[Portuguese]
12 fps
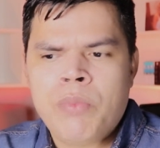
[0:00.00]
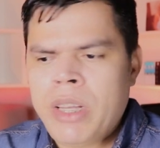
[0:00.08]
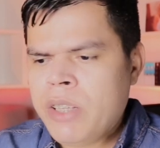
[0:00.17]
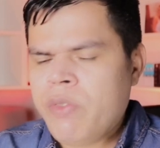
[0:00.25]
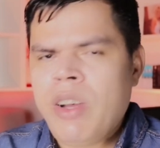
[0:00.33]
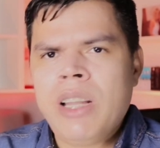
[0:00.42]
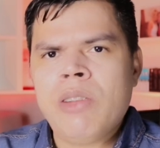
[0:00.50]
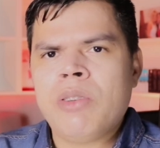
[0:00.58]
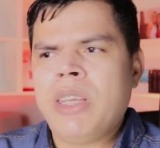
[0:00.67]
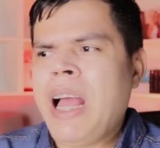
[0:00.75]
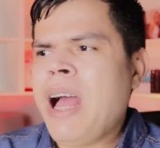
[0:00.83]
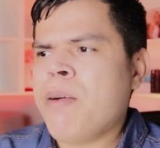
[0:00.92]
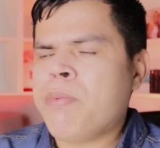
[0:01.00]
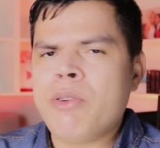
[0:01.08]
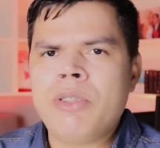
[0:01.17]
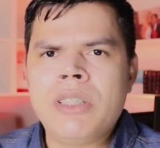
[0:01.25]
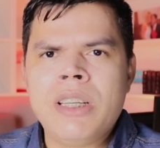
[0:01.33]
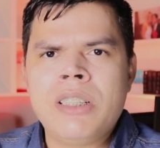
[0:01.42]
Eles falam que, ah, porque
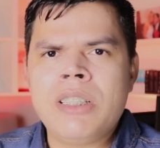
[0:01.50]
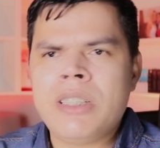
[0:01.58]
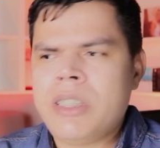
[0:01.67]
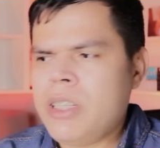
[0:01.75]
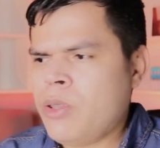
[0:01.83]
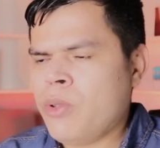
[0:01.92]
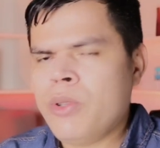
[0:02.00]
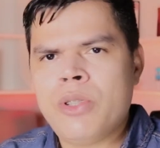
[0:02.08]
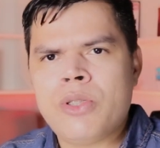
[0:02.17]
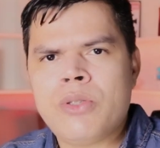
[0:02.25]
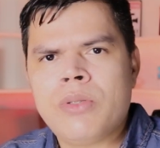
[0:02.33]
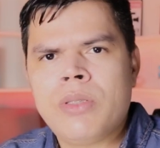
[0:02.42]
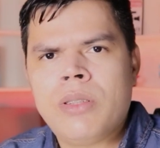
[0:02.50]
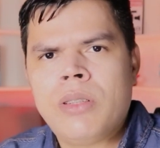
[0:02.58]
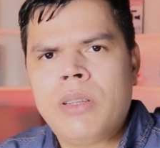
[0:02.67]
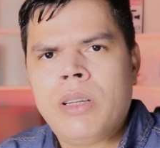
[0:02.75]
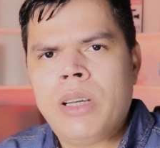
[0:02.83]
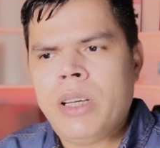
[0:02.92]
o direitista tem nojo
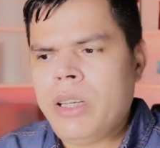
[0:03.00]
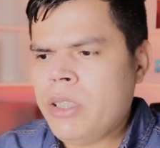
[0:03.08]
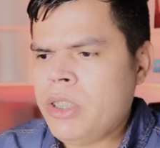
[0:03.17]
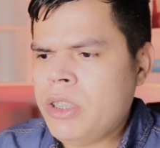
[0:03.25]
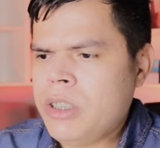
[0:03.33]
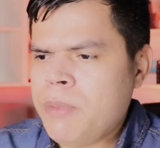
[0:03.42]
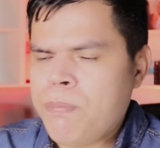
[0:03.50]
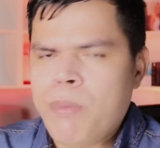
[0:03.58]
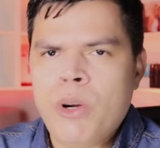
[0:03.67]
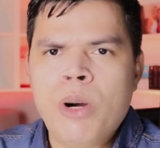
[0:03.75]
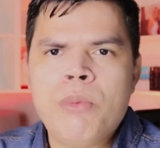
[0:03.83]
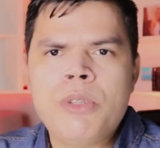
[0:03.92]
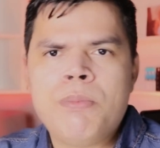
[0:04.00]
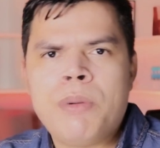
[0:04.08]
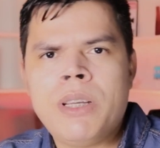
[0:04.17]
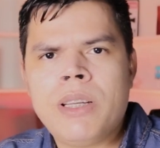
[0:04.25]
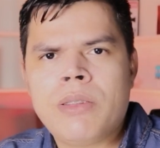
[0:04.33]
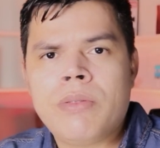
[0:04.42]
é, é, de, de pobre, de
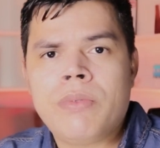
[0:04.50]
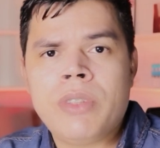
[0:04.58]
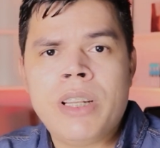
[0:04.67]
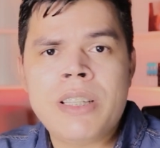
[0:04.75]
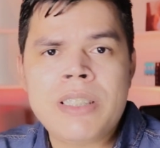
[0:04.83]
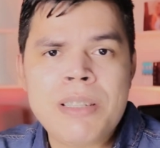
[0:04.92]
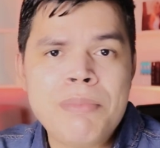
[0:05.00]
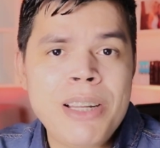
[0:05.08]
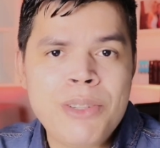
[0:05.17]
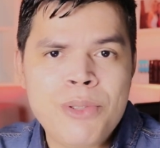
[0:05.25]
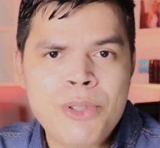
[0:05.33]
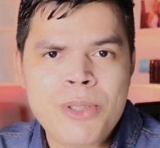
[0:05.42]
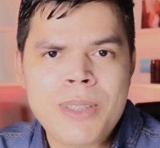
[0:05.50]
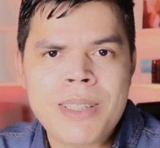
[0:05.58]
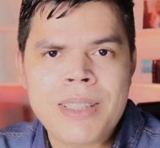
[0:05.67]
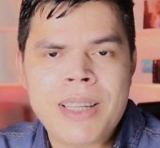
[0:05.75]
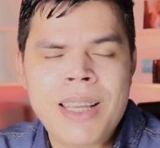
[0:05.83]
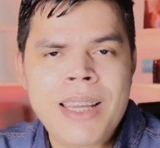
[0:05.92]
preto, eles têm mais nojo
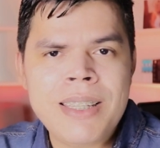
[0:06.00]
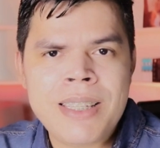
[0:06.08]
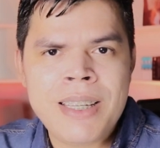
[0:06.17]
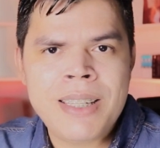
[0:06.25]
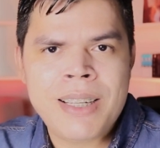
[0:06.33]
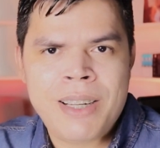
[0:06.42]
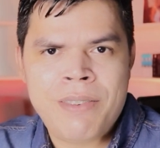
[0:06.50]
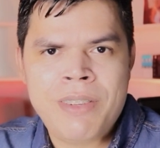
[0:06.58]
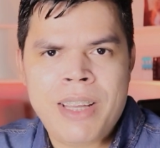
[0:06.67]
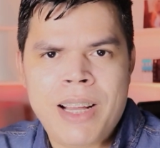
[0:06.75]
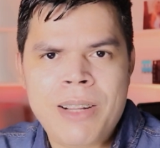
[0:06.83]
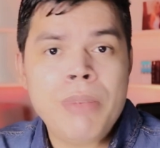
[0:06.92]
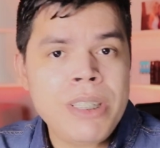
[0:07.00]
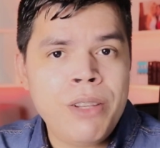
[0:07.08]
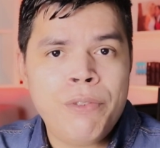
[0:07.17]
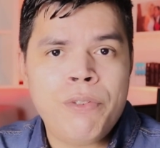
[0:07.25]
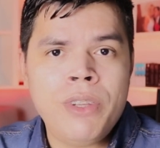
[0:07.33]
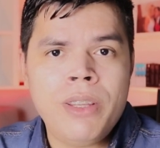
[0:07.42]
ainda, é a esquerda caviar. Mas
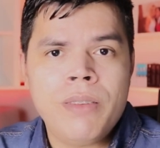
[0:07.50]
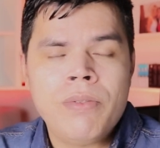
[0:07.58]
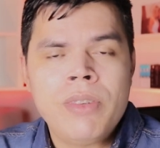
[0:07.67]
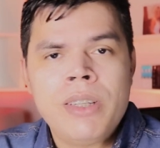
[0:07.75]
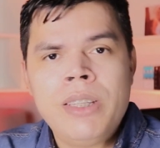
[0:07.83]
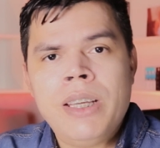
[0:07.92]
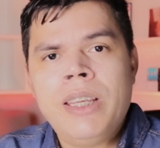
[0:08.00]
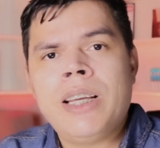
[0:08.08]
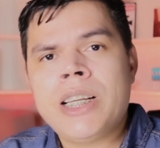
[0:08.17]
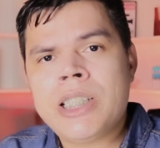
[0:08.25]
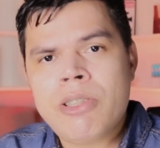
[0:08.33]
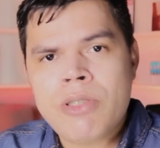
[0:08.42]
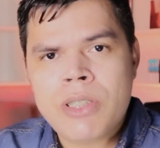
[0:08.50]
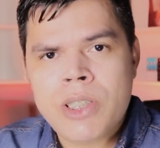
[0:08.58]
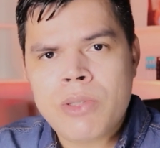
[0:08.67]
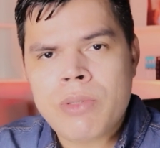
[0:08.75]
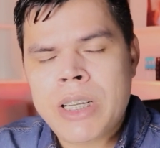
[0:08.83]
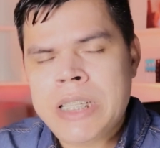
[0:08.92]
enfim, e aí
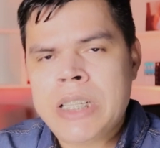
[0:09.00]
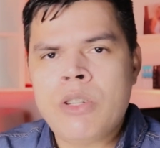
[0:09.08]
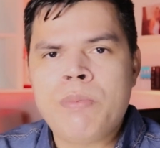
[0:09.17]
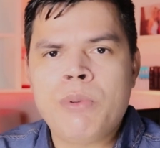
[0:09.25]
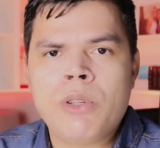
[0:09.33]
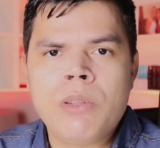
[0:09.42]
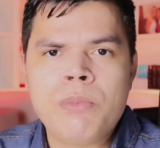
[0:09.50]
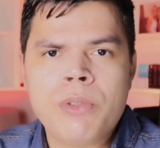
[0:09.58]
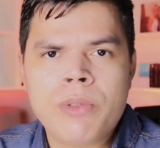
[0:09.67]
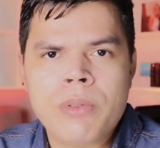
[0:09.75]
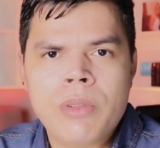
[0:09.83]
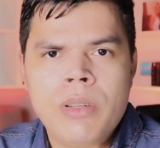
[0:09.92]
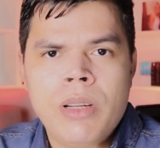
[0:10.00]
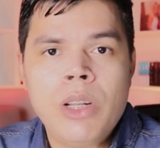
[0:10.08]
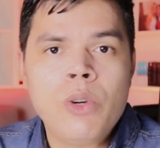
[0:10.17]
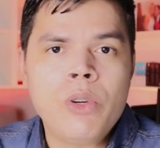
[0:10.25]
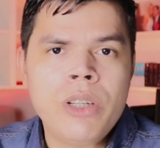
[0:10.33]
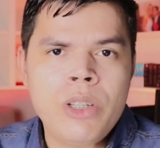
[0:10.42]
casalzinho, caçador de Pokémon,
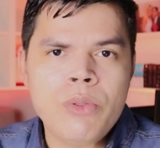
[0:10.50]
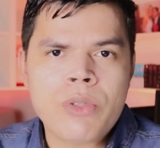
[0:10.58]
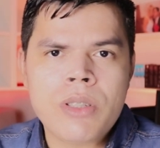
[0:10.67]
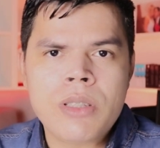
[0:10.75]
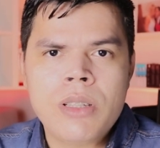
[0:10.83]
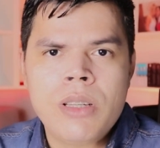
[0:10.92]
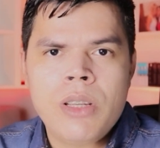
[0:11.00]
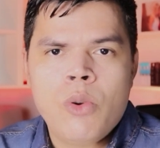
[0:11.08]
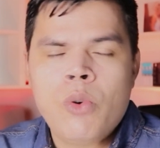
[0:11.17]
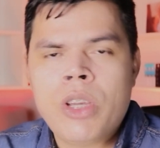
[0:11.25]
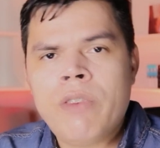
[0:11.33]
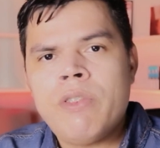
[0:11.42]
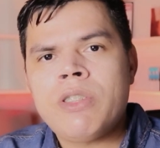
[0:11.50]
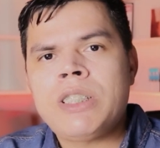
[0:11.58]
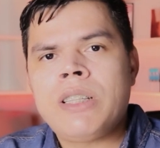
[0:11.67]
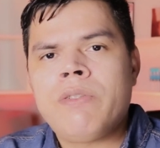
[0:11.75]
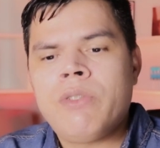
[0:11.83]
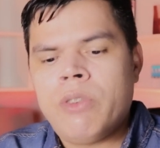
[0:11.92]
Leon News, o que, vão
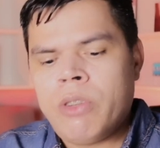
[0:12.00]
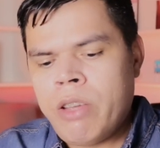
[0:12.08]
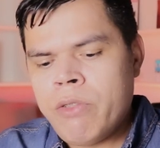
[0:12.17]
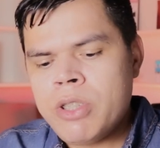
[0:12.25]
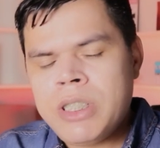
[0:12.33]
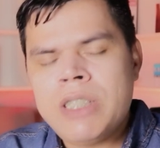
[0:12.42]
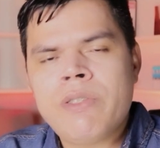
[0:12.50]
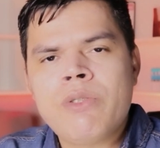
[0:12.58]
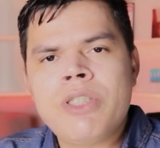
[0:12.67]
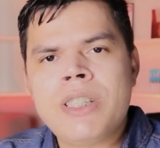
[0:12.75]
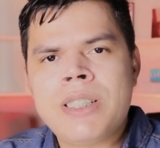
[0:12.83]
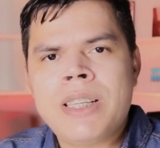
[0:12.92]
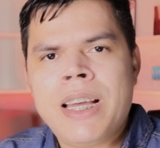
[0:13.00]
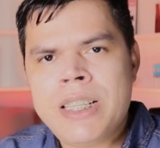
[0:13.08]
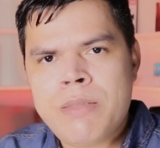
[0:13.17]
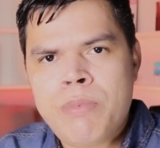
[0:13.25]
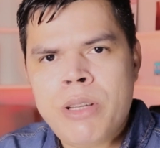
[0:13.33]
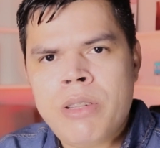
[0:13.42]
ser, o que vocês vão dizer a
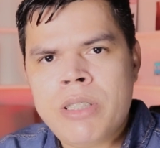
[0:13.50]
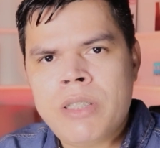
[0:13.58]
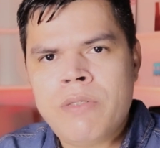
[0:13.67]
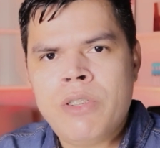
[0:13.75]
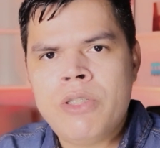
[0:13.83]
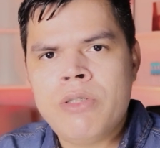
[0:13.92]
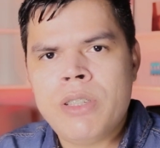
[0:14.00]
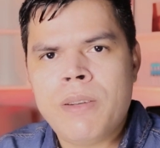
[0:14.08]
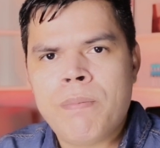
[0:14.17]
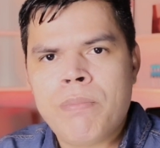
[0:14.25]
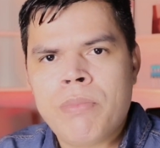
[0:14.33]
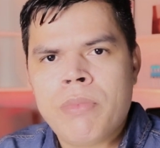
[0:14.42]
respeito desse vídeo aí?